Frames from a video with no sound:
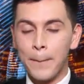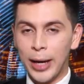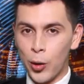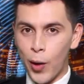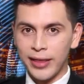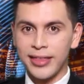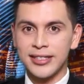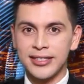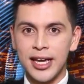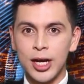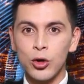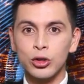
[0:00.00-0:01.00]
Pero antes
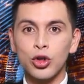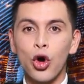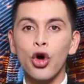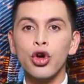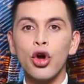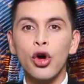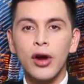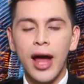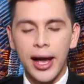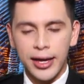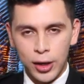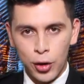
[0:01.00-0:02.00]
de irnos, honor
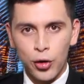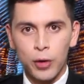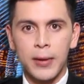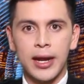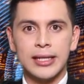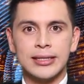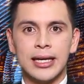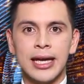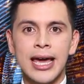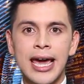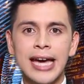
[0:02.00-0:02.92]
a quien honor merece.